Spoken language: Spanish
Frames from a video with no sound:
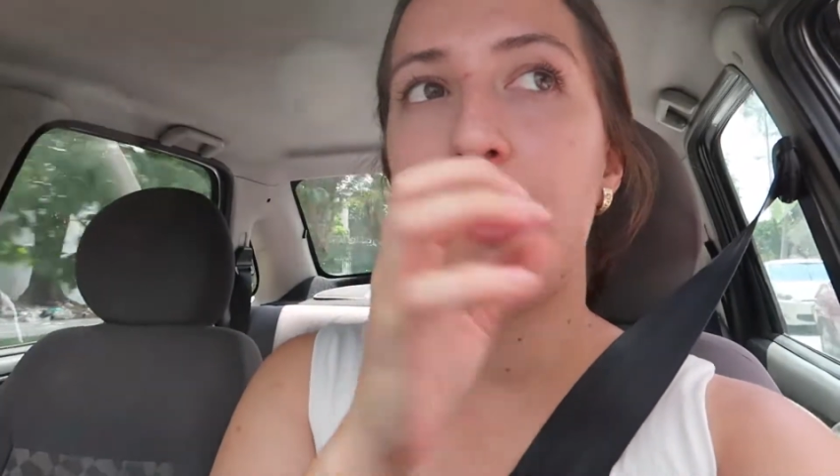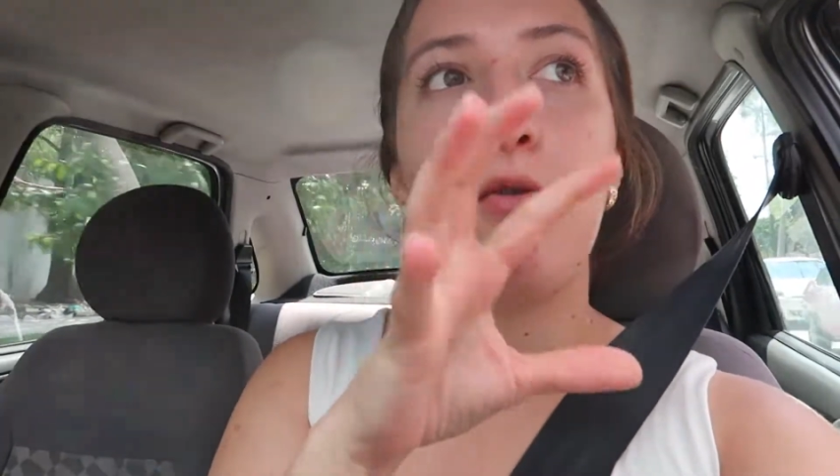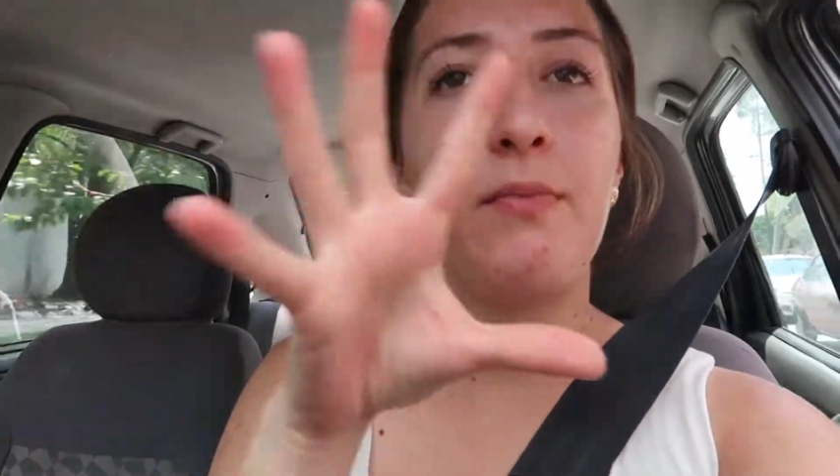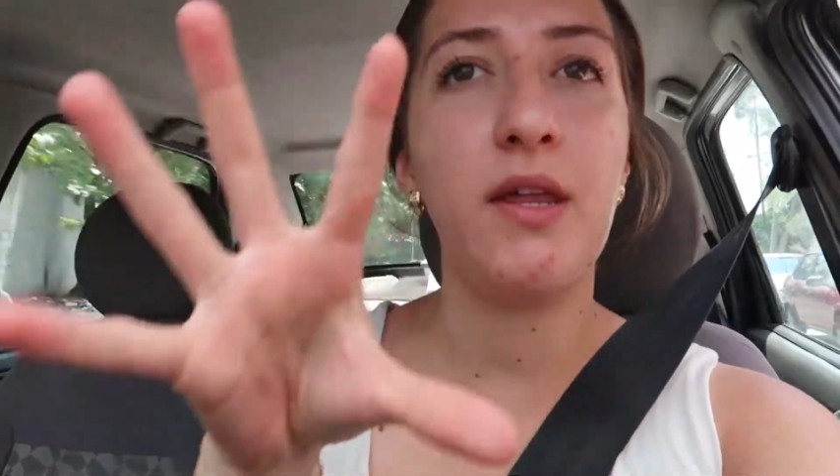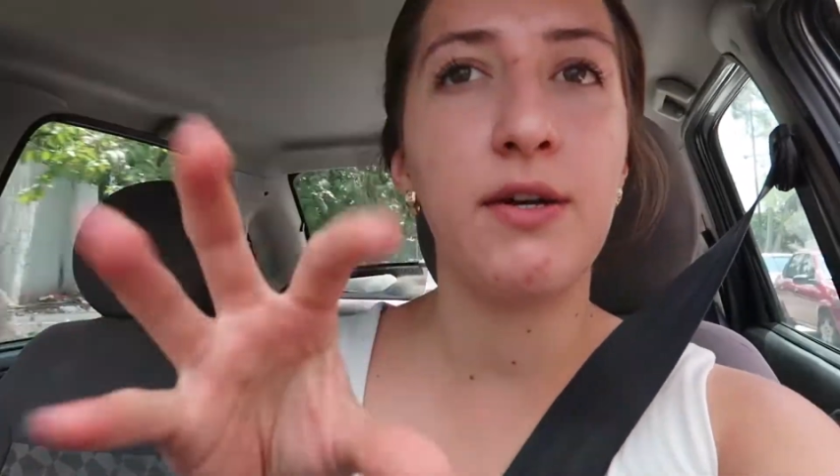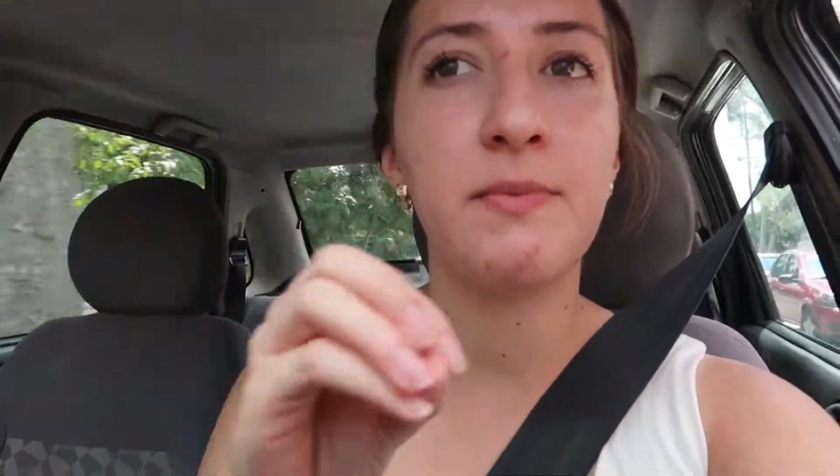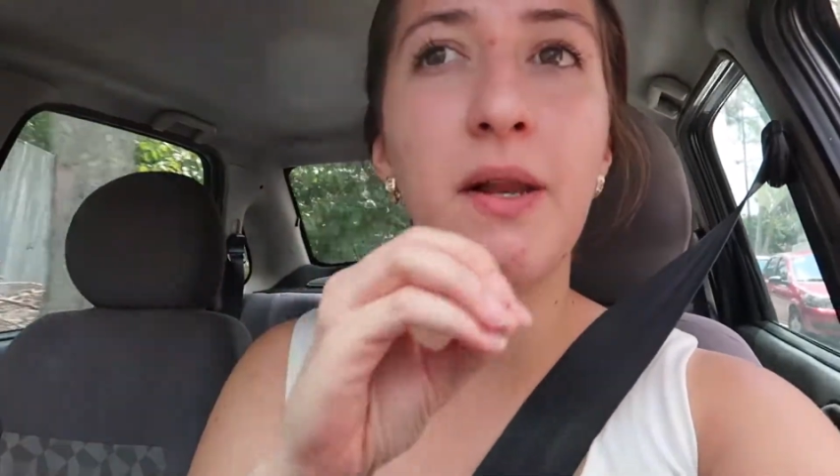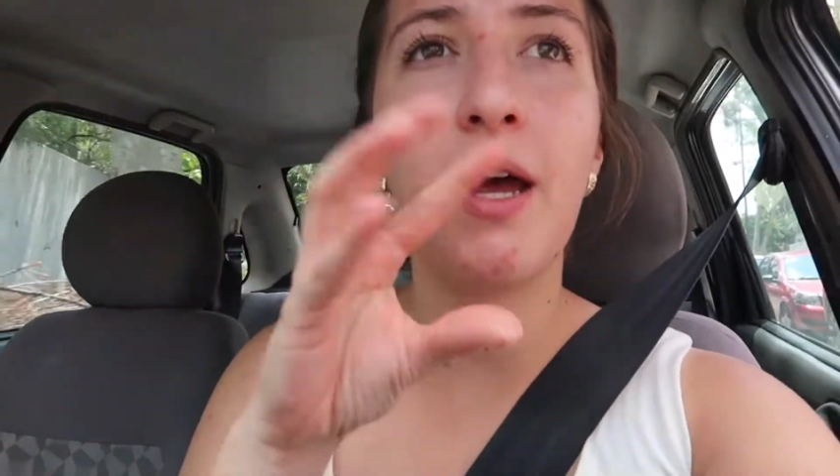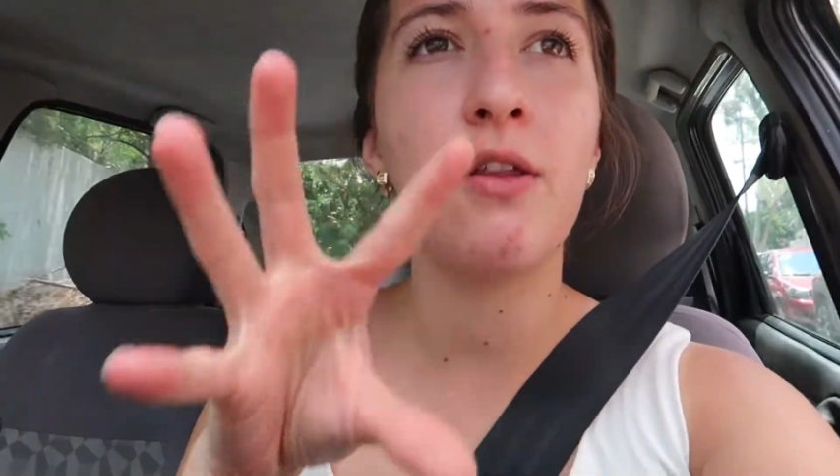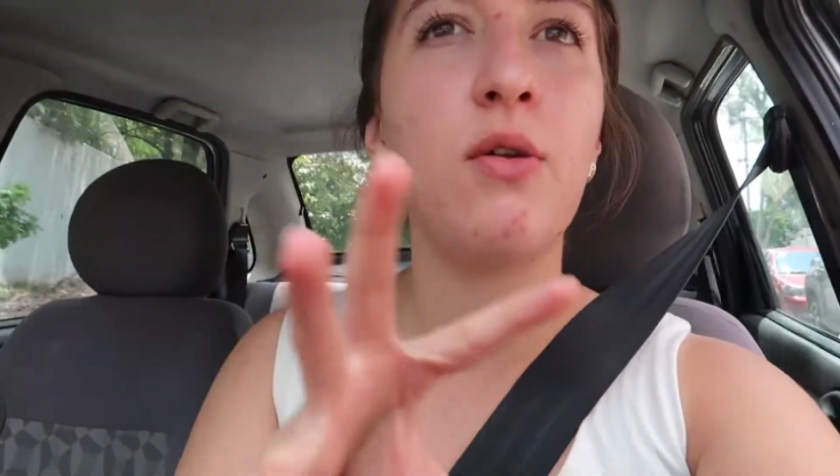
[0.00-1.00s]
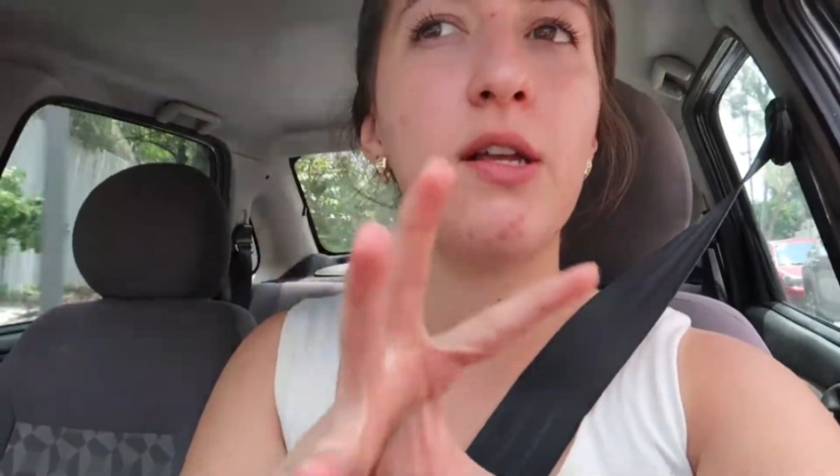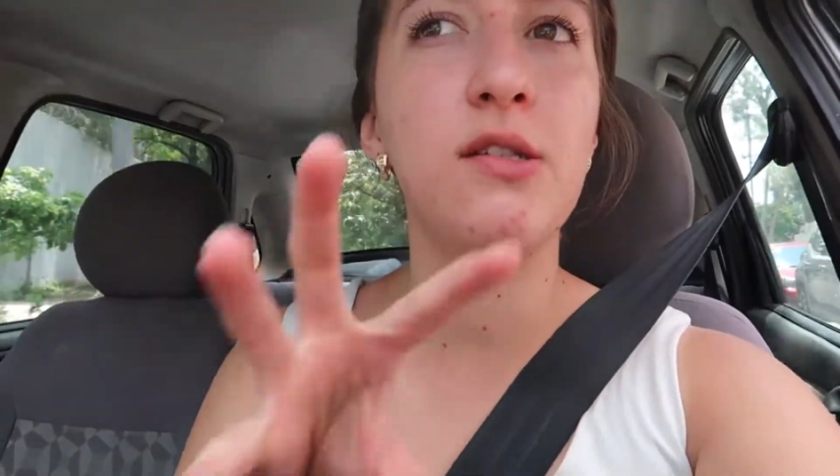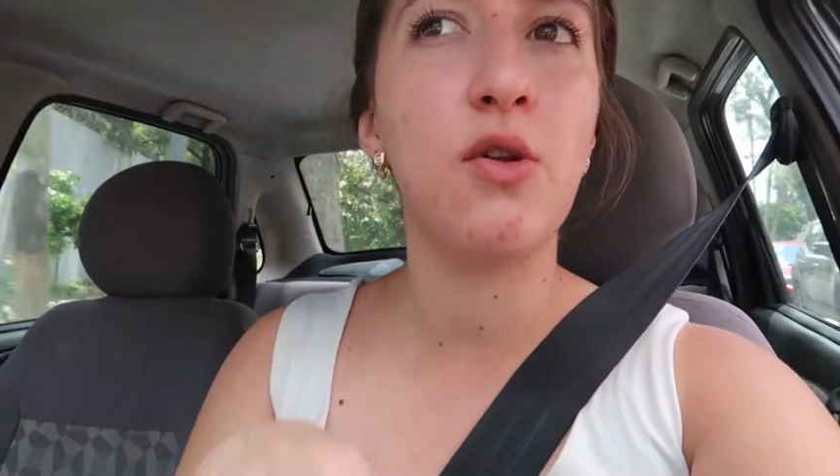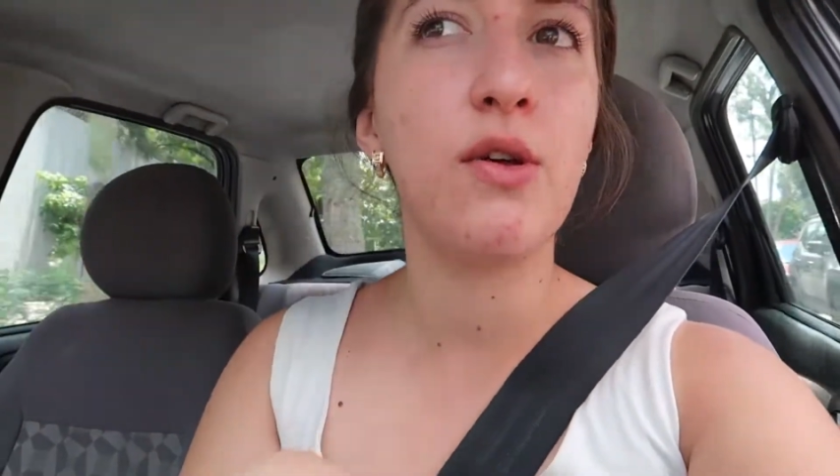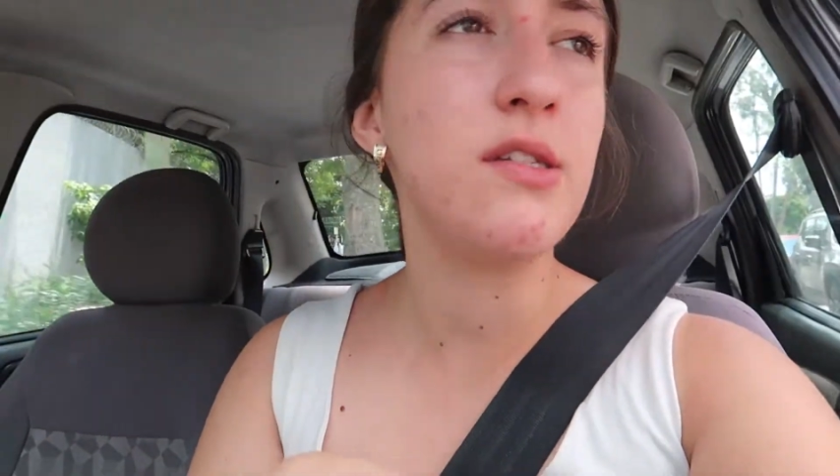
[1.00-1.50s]
haré un video
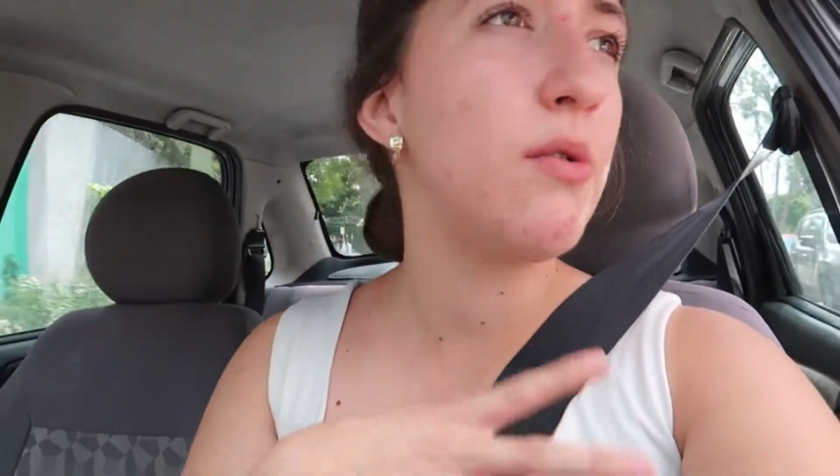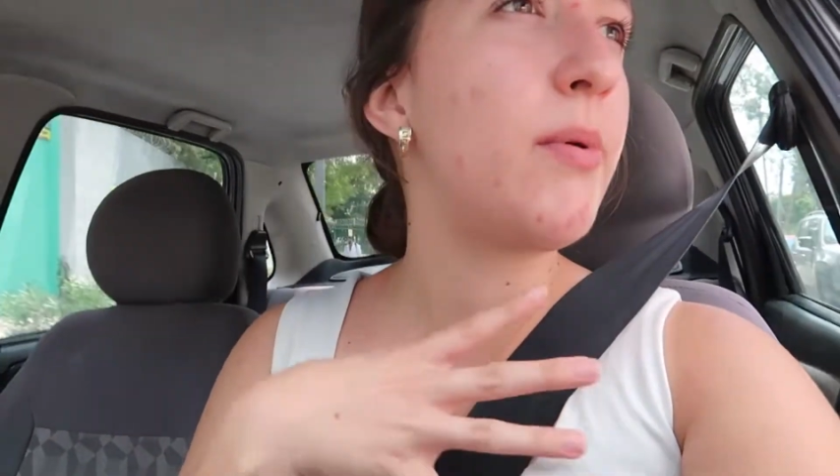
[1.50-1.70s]
explicándoles todo esto,